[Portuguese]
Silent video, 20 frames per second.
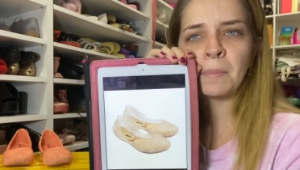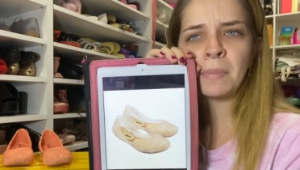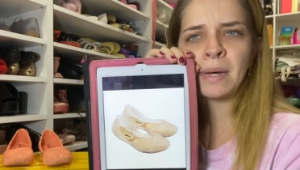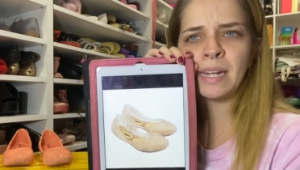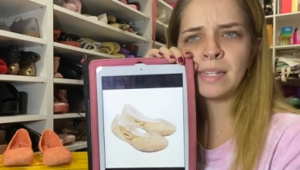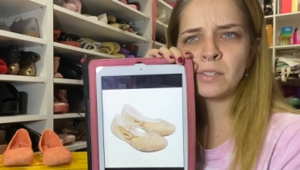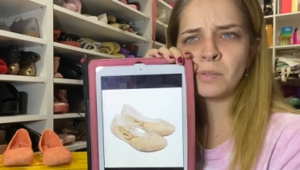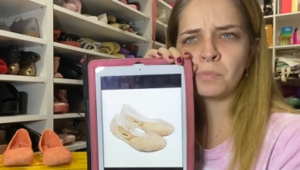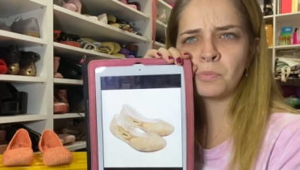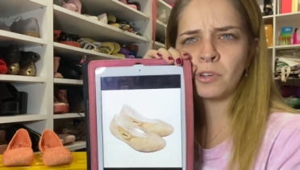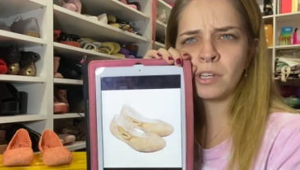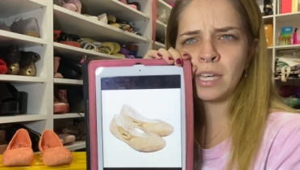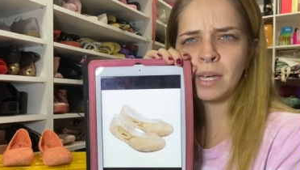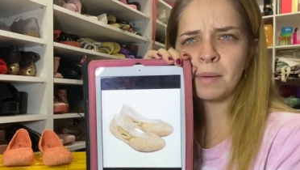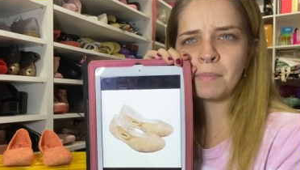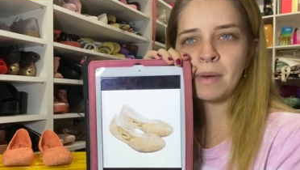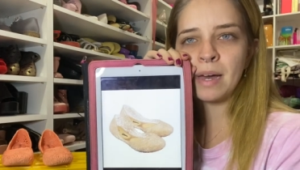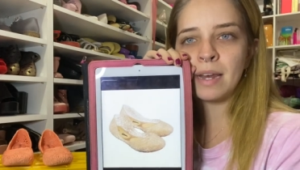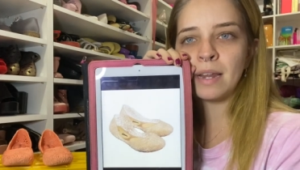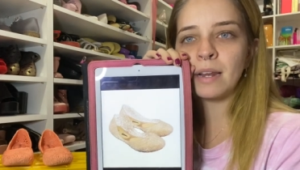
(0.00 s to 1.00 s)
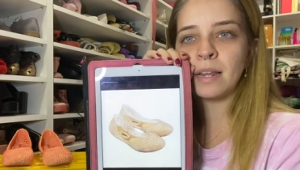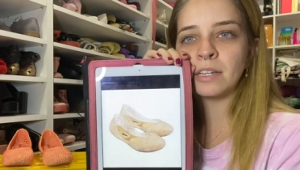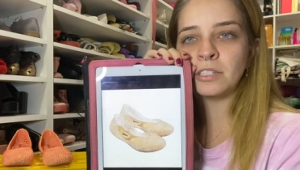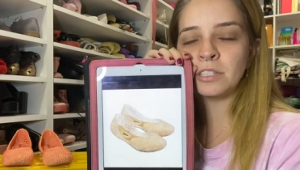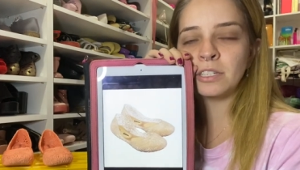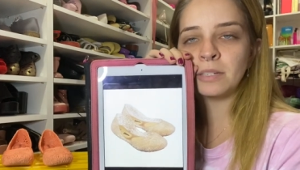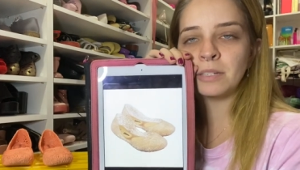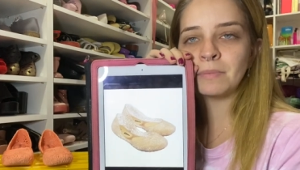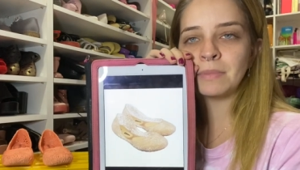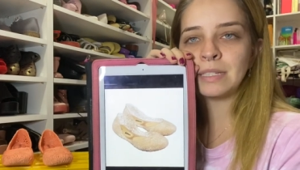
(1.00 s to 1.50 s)
Parece um pouquinho
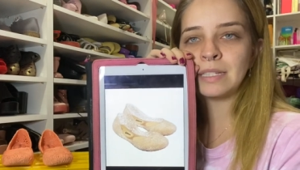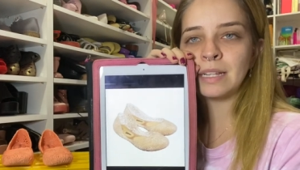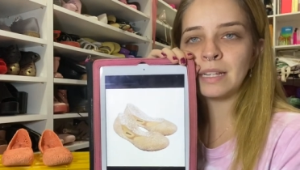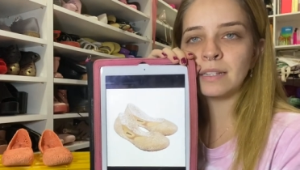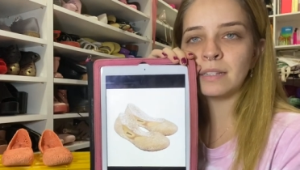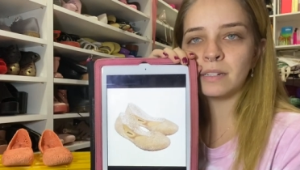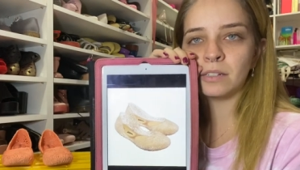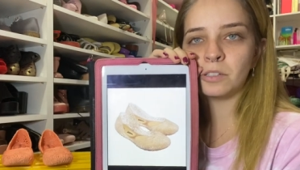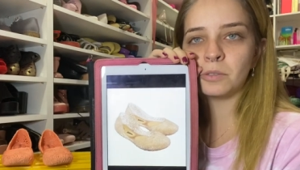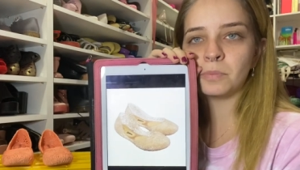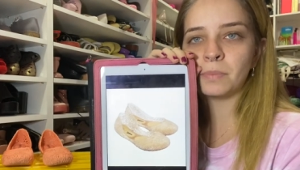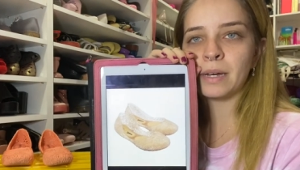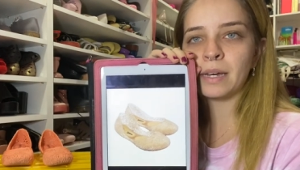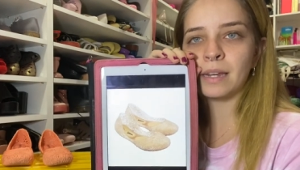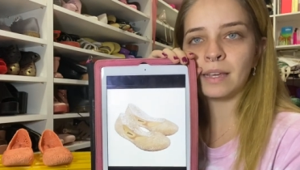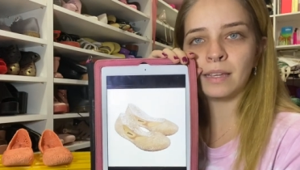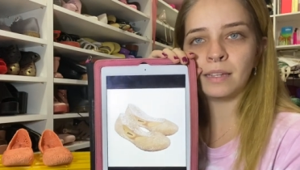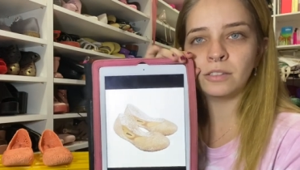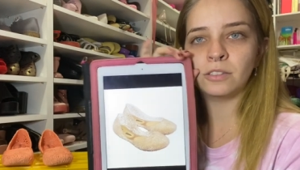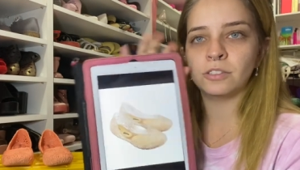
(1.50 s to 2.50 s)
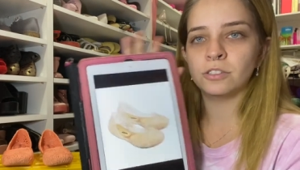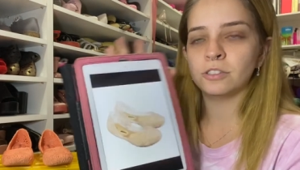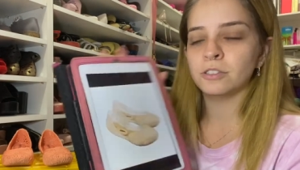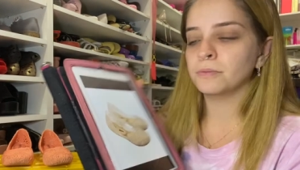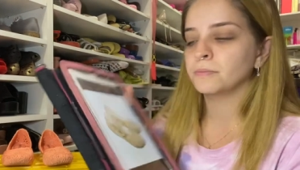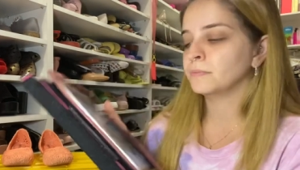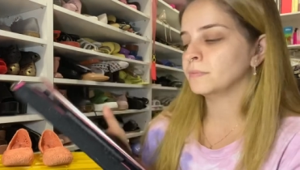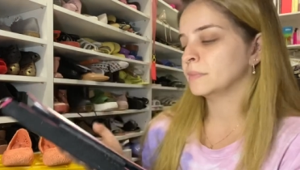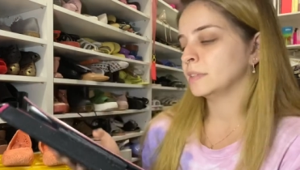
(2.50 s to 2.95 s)
amareladinha, mas ela é transparente.